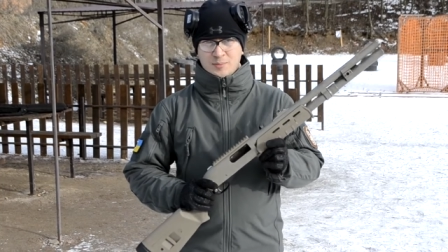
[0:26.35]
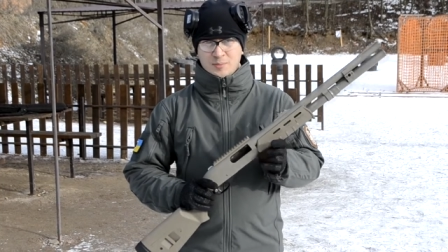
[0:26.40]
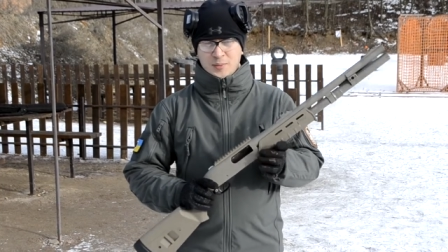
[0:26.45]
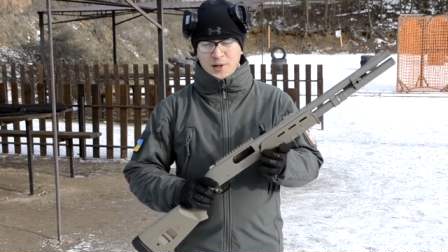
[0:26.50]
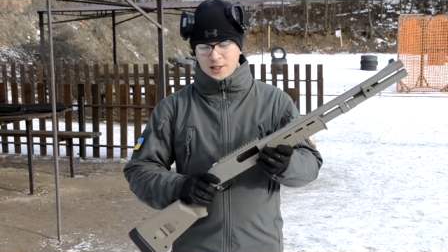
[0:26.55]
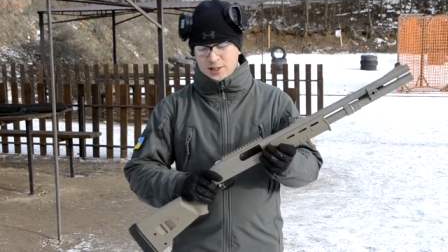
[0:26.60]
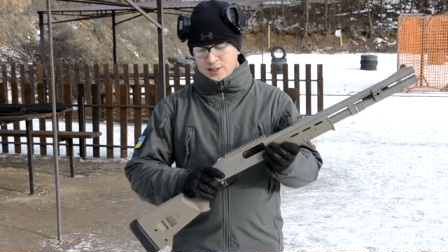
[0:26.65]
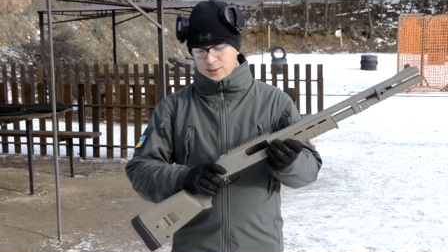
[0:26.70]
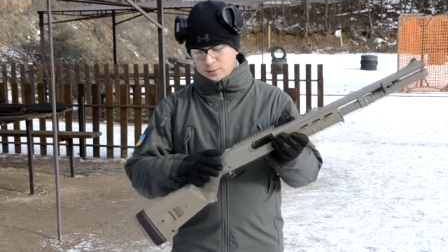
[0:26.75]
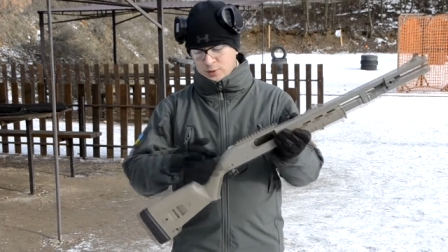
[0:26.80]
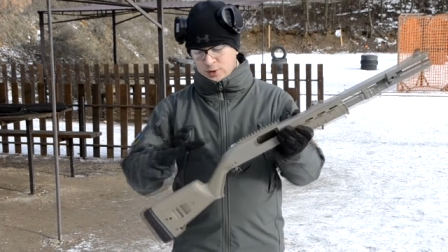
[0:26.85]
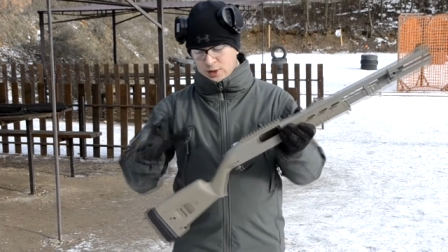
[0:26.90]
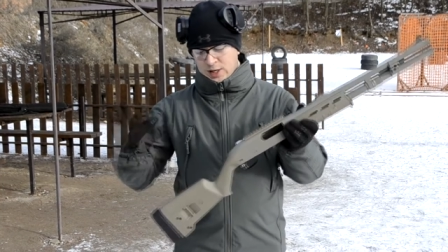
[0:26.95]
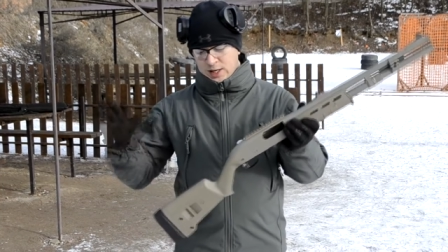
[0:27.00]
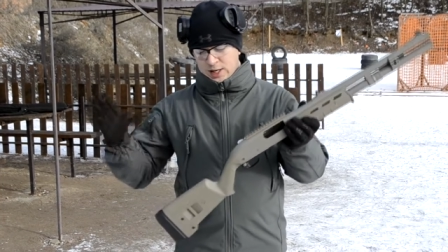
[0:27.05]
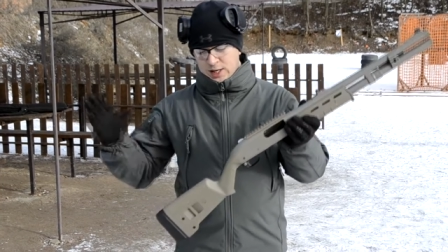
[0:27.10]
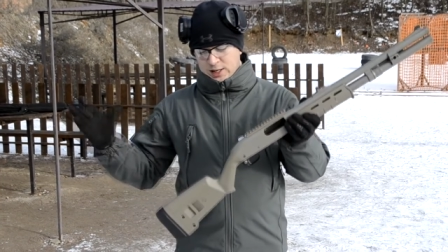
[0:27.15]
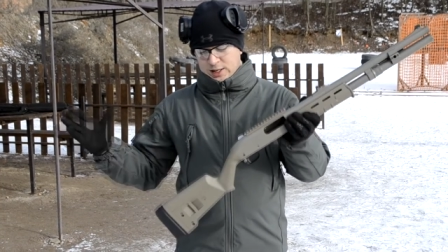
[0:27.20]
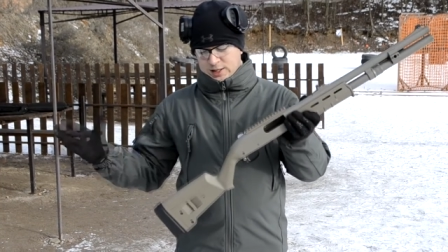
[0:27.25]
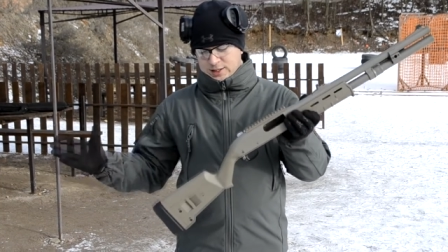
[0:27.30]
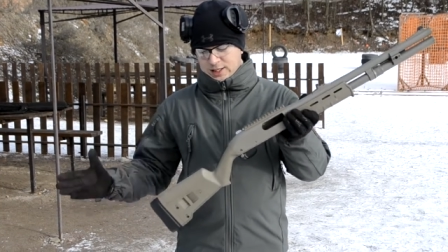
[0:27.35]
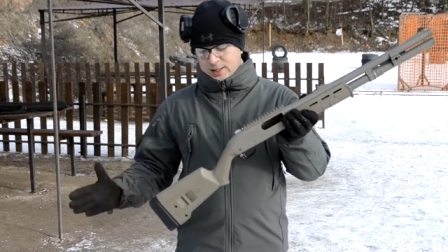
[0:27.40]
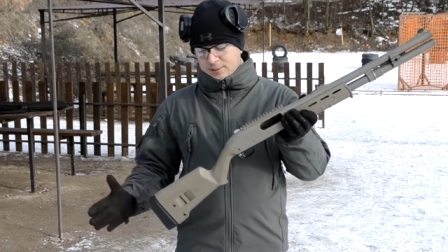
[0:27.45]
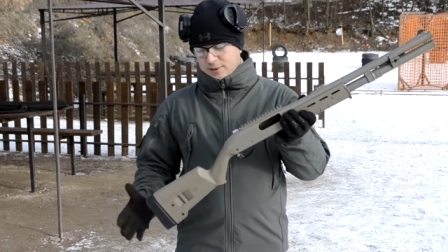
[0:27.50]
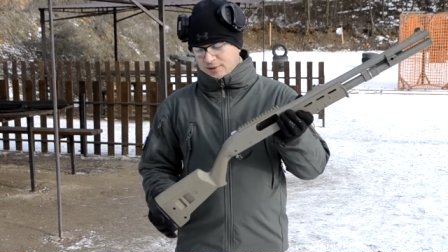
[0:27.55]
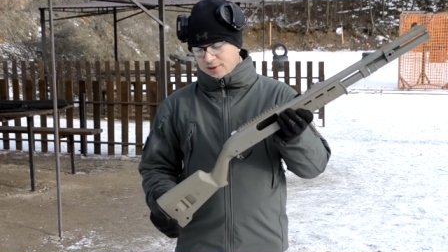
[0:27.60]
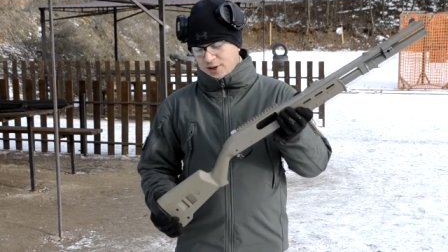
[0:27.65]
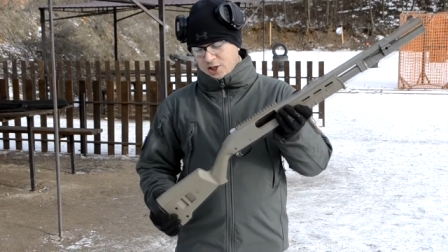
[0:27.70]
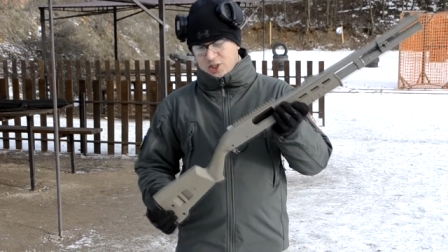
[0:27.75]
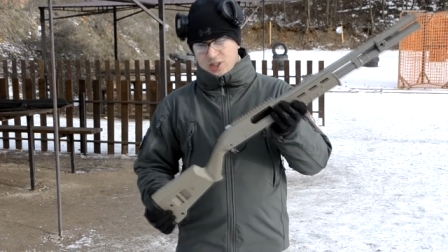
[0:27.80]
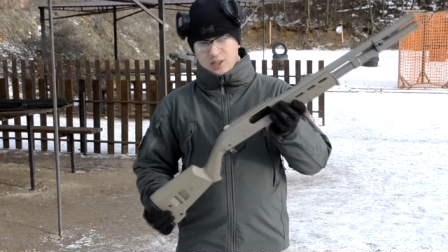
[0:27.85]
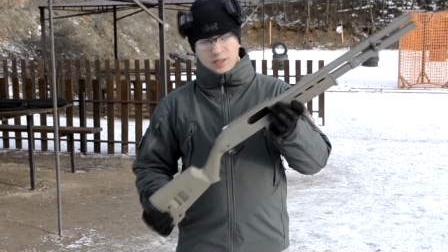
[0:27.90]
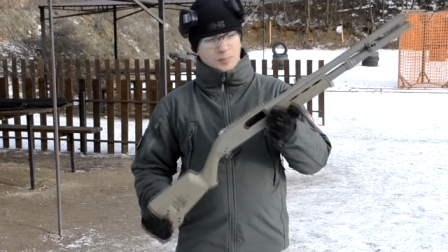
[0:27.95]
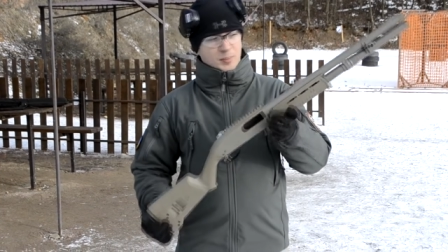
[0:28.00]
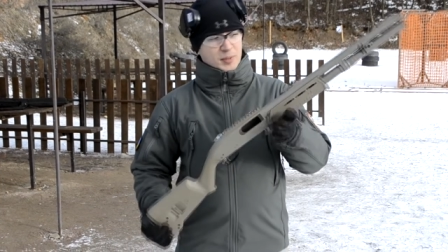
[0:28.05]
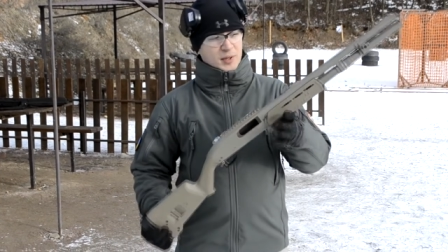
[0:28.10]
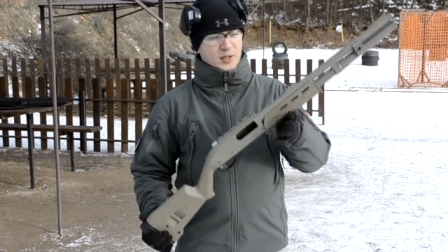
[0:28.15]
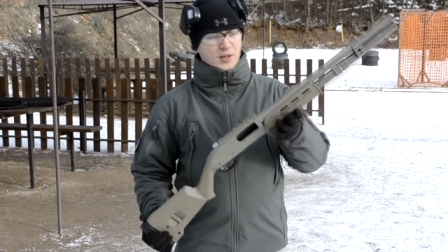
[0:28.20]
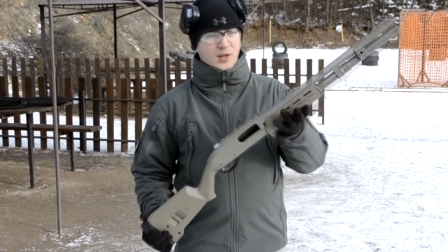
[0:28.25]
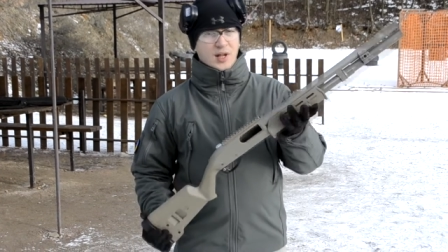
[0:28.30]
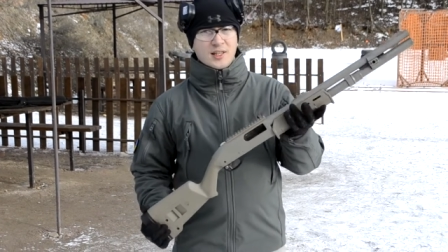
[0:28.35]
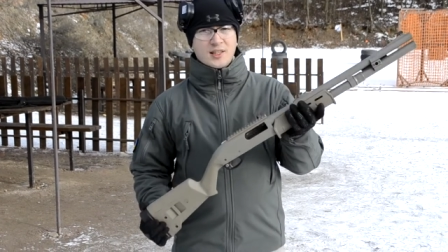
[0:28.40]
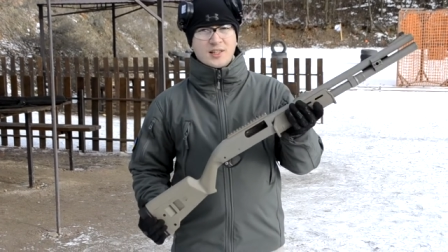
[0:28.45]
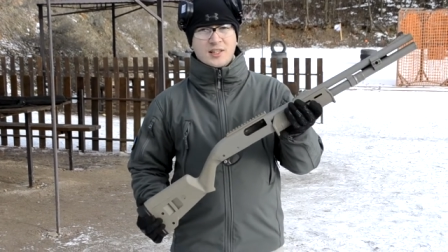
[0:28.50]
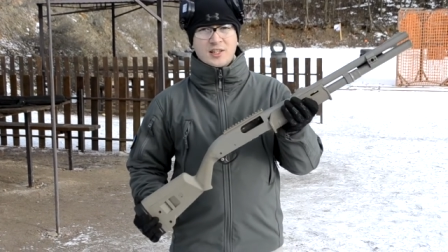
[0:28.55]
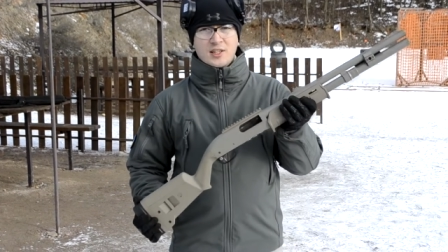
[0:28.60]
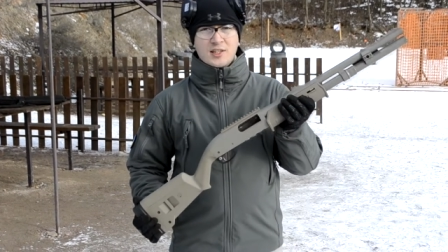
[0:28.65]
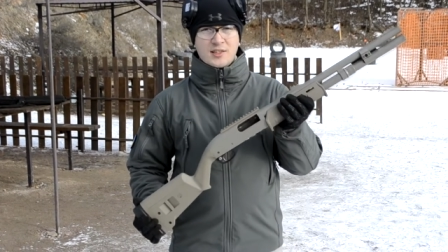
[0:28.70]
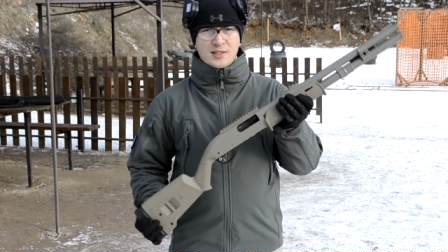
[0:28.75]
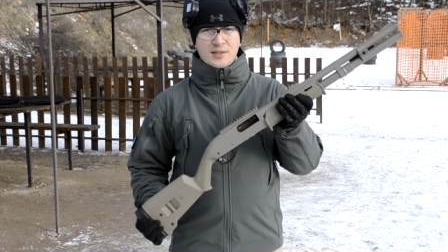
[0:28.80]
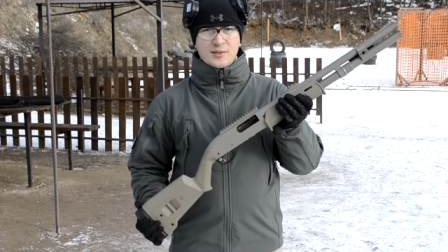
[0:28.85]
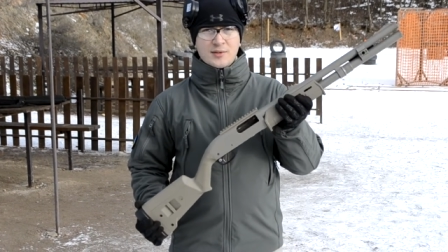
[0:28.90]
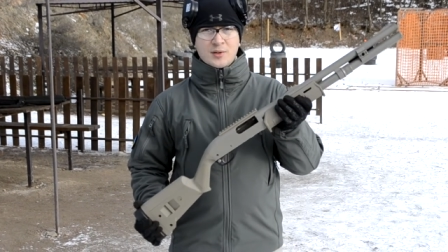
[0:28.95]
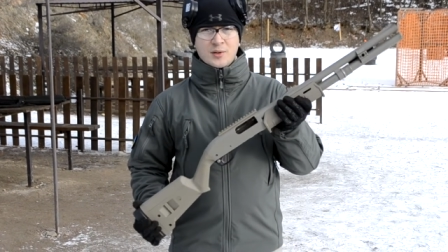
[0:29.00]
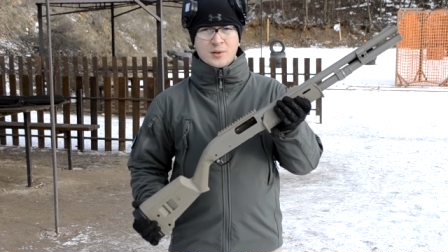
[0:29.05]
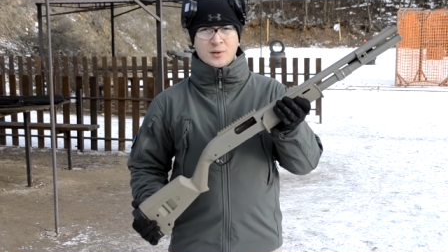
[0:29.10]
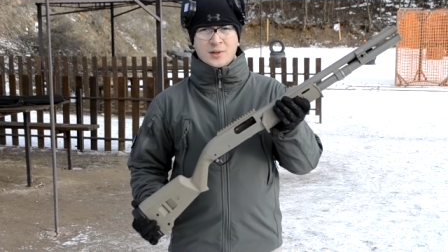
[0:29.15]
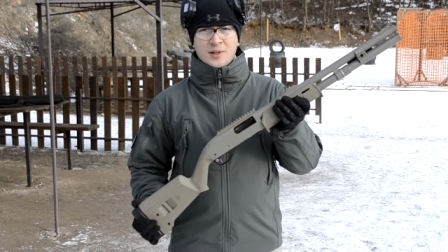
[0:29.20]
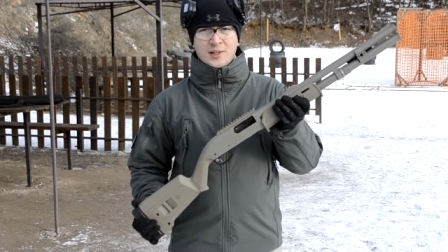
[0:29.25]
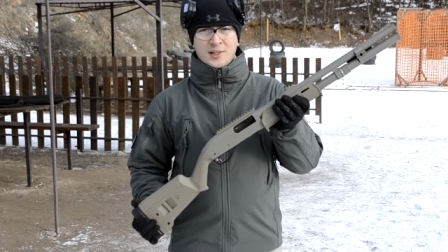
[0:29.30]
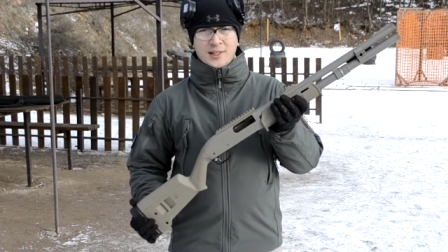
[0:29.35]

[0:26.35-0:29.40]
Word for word: Поэтому самое важное это приклад и цевье.